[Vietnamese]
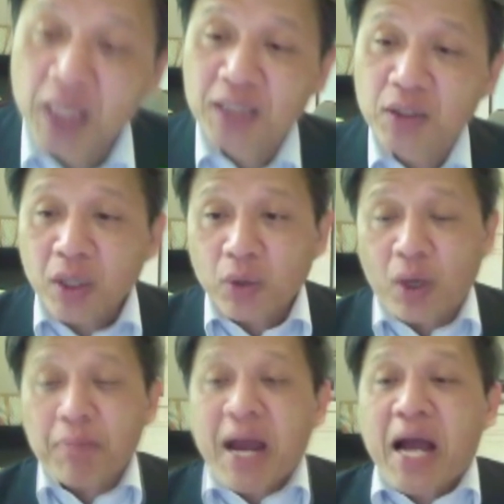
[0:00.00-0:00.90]
đó là
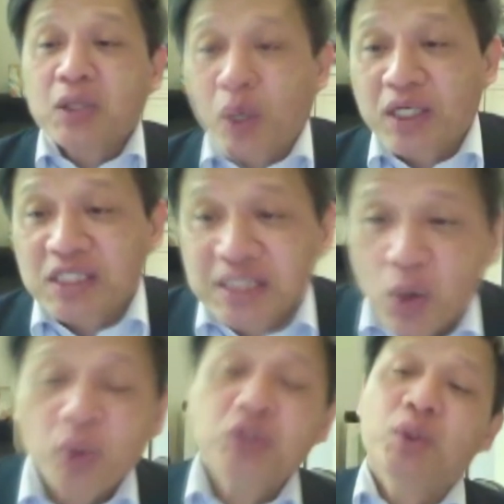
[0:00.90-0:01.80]
khoảng 3 tuần
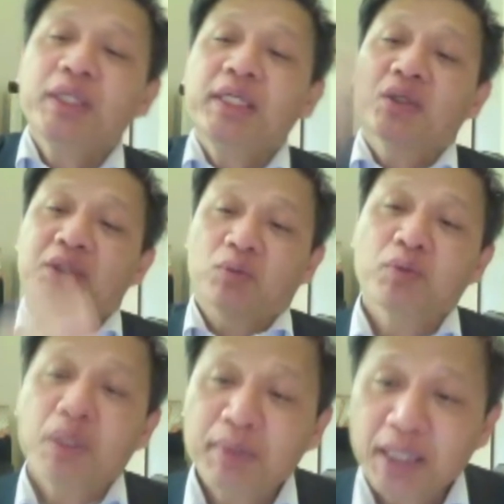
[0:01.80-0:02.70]
sau cái chuyến đi của tổng thống
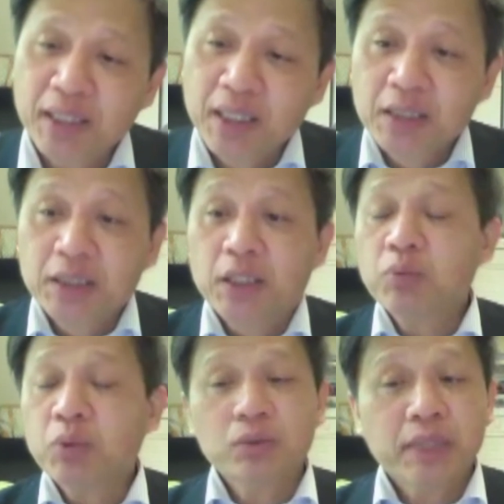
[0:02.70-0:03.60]
obama thì
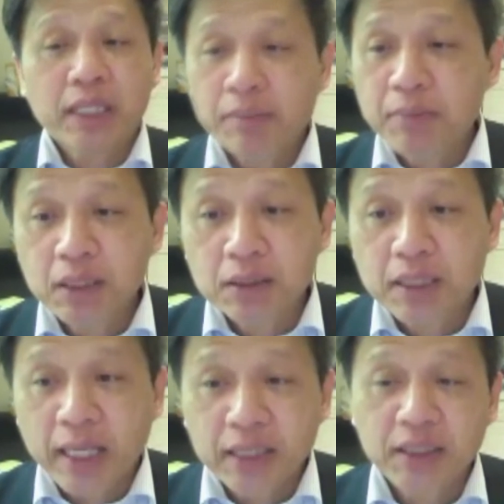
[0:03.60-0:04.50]
lúc đó chúng ta đã biết
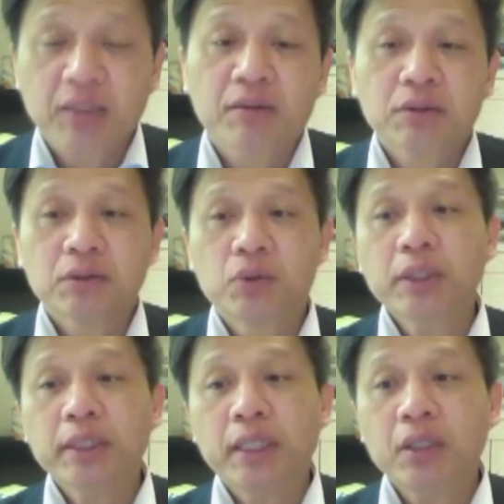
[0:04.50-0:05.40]
ngay rằng chuyến
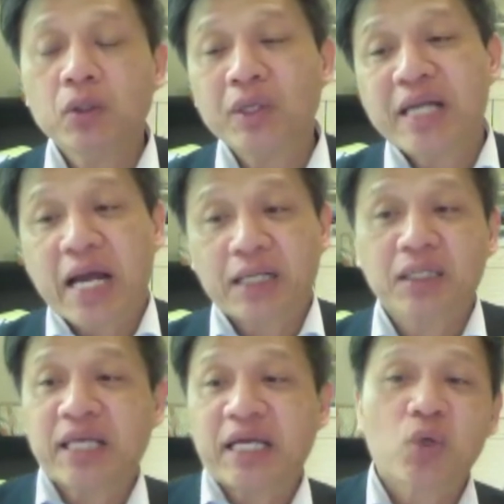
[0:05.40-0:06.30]
đi ấy nó có đạt được
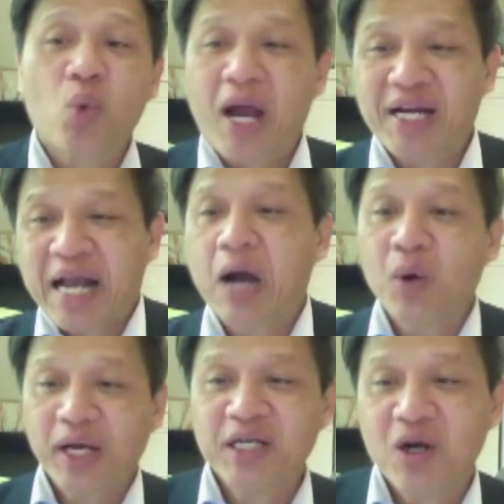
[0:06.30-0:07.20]
cái thành quả nào
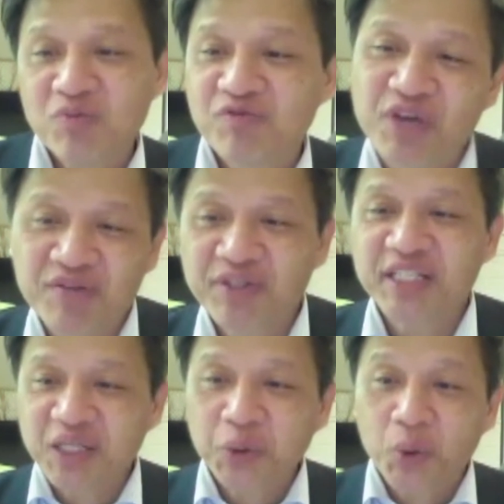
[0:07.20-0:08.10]
hay không về vấn đề
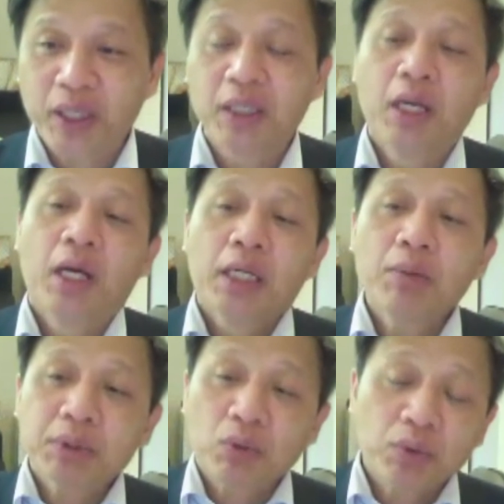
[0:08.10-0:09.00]
nhân quyền nếu
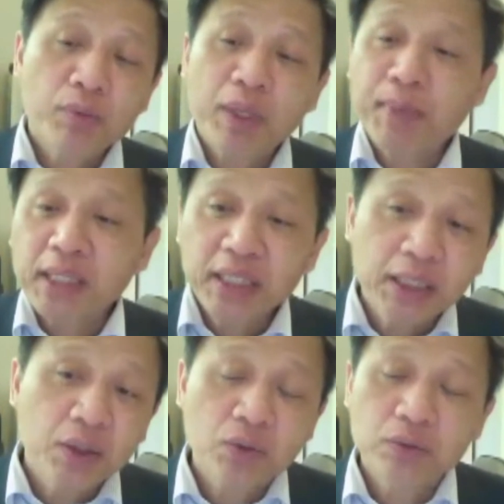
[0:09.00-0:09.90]
mà tổng thống obama
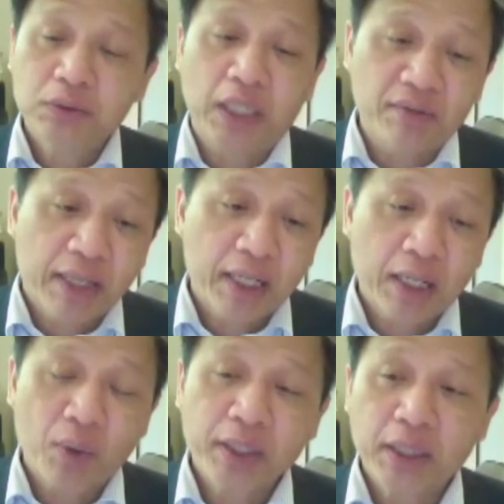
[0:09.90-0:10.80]
đi trở về
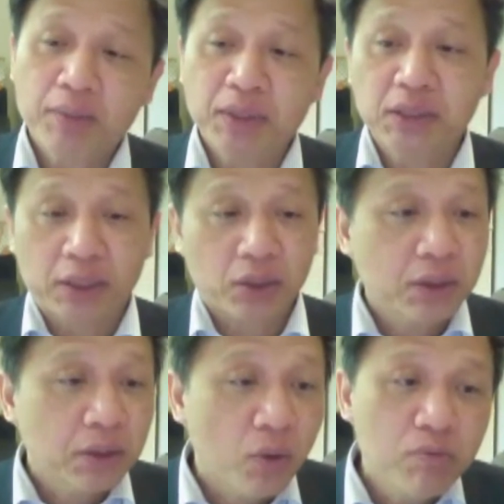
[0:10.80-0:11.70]
lại hoa kỳ mà chỉ có
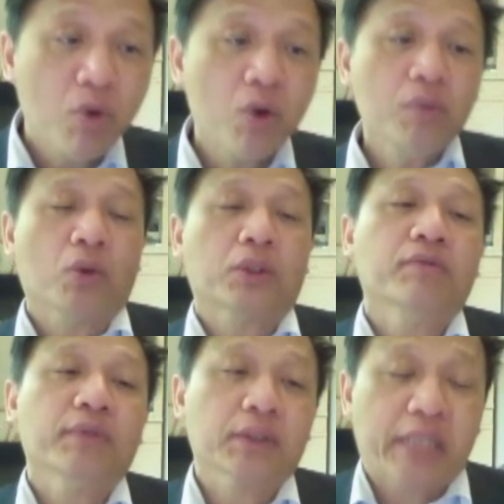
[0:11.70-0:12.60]
đúng mỗi một cái
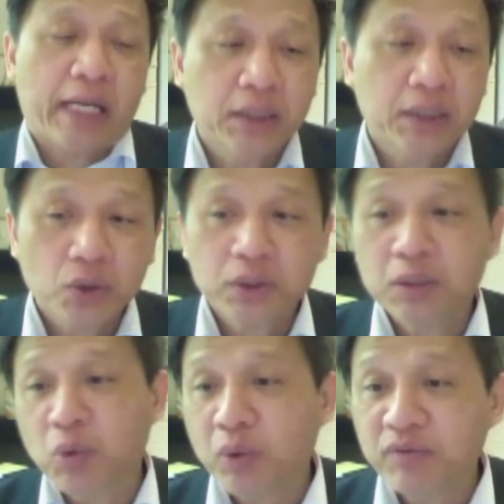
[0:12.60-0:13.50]
việc trả tự do
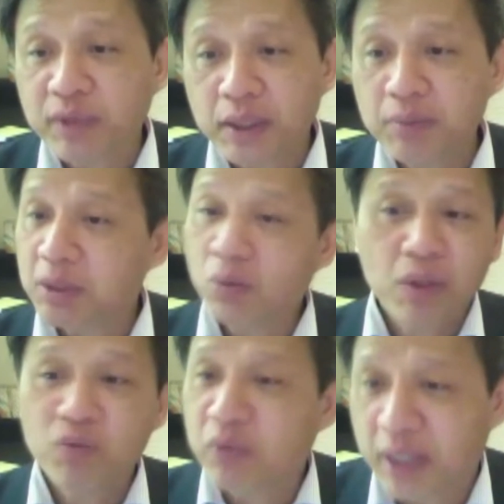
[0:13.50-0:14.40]
linh mục nguyễn văn lý mà cũng
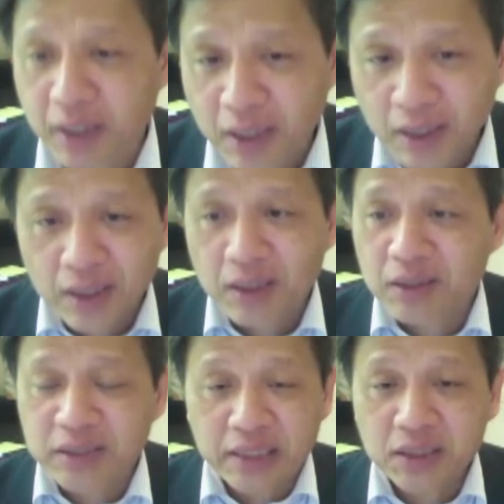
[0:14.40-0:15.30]
không phải
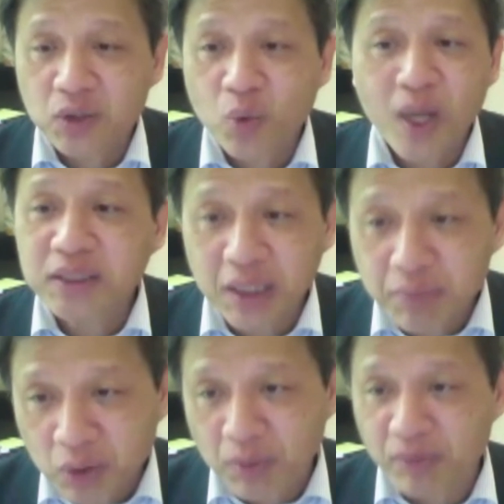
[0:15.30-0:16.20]
là trả tự do quá sớm
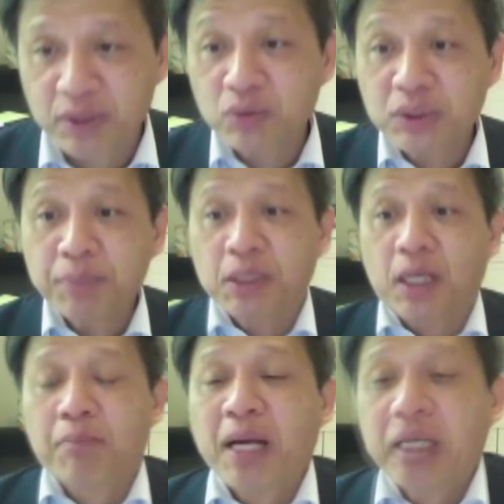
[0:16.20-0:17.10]
đâu bởi vì cũng sắp
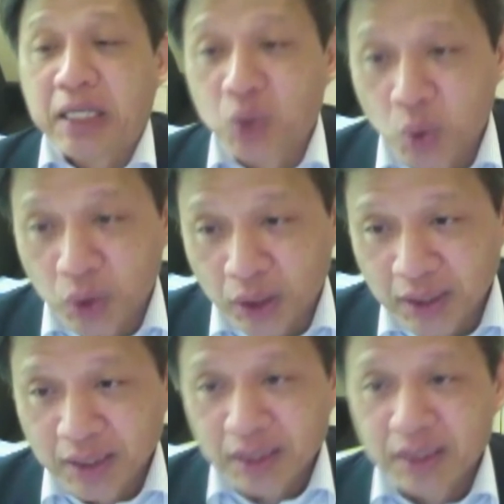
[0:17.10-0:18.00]
sửa mãn hạn tù rồi
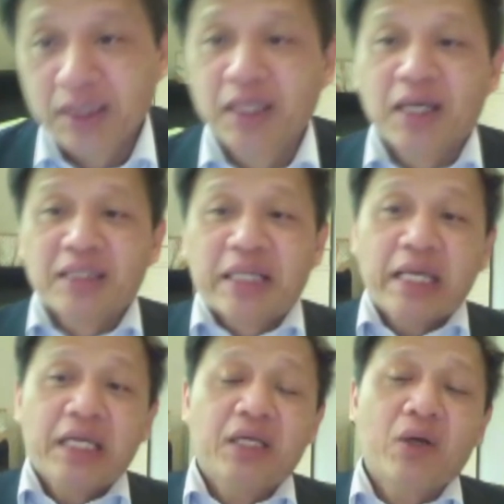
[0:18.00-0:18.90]
thì
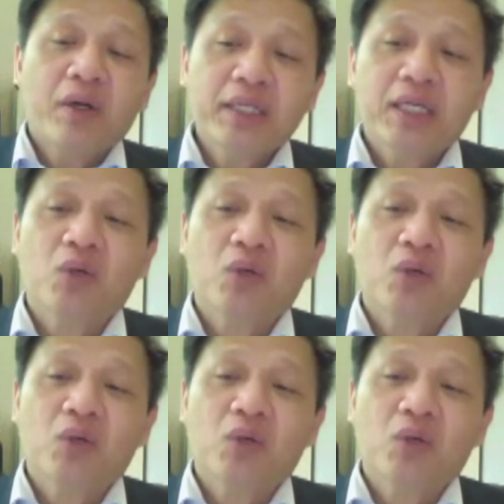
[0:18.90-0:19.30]
có nghĩa là